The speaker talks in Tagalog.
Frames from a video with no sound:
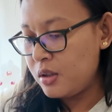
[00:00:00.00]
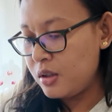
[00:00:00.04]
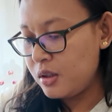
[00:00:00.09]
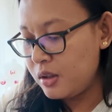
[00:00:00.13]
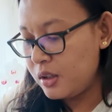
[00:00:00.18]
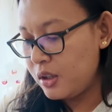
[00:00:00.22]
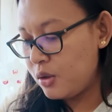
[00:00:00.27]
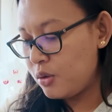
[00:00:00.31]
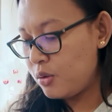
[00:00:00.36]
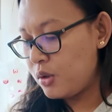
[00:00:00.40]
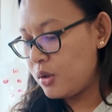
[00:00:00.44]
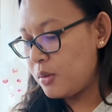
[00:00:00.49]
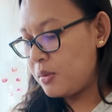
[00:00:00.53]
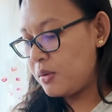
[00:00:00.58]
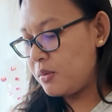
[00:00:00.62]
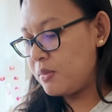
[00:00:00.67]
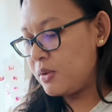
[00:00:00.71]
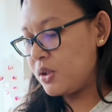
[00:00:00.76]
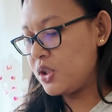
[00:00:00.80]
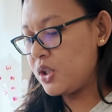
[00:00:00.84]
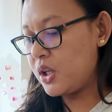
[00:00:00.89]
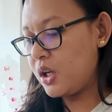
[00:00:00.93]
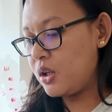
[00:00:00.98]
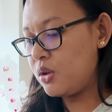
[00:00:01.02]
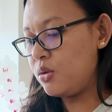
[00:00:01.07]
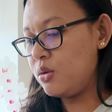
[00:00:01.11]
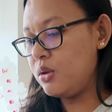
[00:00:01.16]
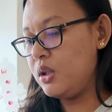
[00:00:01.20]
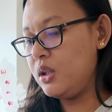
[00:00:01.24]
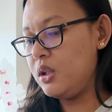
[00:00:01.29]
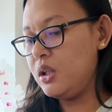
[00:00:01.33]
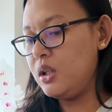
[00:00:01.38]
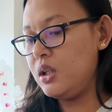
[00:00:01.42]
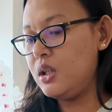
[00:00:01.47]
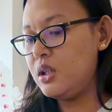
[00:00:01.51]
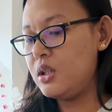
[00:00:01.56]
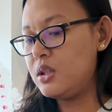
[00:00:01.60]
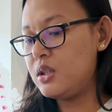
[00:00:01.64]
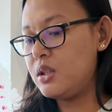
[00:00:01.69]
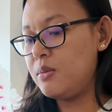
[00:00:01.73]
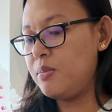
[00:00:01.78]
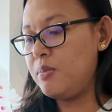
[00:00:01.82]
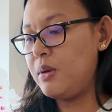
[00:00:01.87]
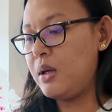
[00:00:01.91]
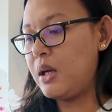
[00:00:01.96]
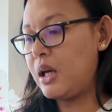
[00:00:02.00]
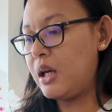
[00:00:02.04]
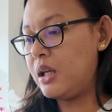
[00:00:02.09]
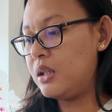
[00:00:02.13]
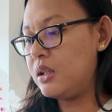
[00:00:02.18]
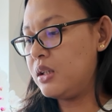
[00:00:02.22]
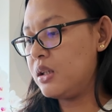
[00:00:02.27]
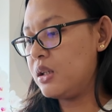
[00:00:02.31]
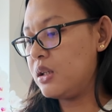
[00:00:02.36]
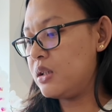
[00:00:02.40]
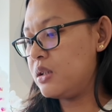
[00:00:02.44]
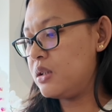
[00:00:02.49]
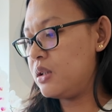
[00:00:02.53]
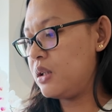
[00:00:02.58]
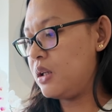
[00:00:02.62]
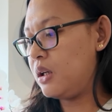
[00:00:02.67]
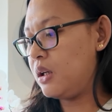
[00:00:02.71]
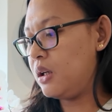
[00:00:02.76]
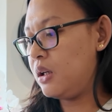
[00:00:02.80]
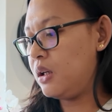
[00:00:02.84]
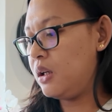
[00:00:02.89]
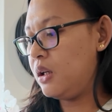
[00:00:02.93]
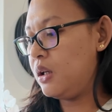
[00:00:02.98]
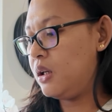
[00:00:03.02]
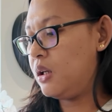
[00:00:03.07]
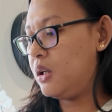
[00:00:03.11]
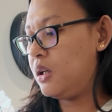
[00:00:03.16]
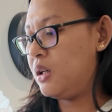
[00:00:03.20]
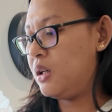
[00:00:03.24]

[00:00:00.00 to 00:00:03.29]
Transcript: hindi ko naman masyadong iniisip yan kasi